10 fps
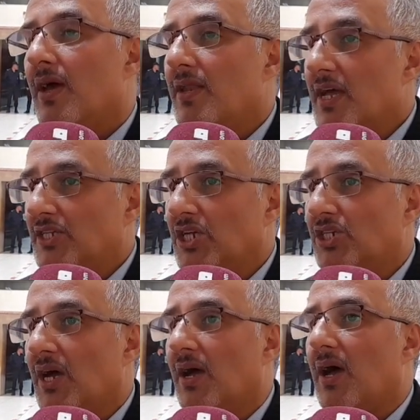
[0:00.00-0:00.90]

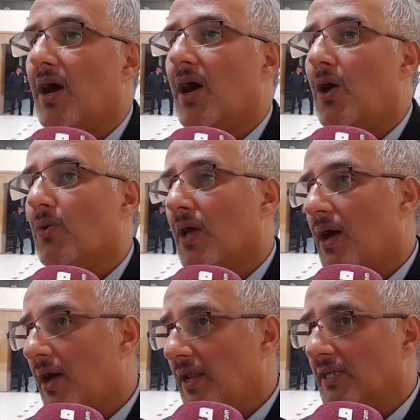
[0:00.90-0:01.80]
النتيجه او
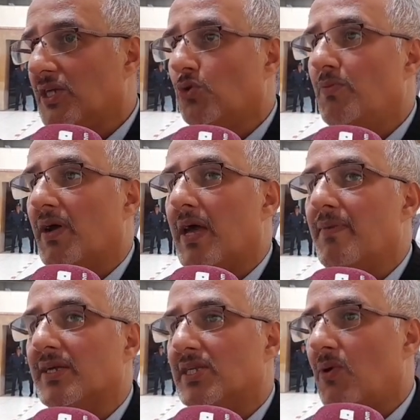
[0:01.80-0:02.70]
القرار اللي غتاخذه
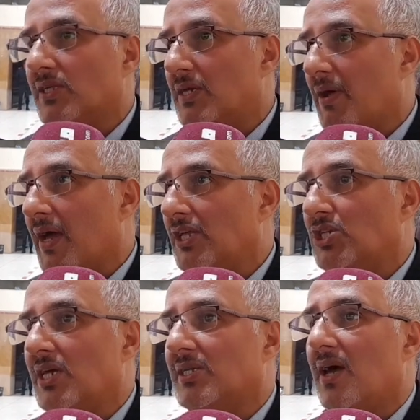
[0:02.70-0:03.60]
المحكمه سواء اعتبار قضيه
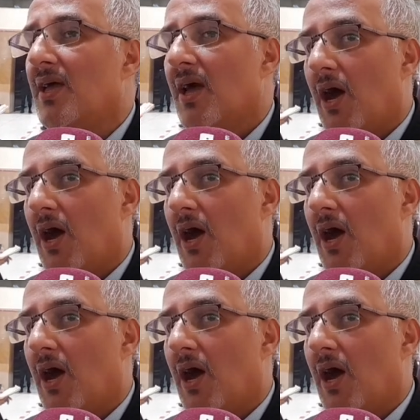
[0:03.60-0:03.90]
جاهزه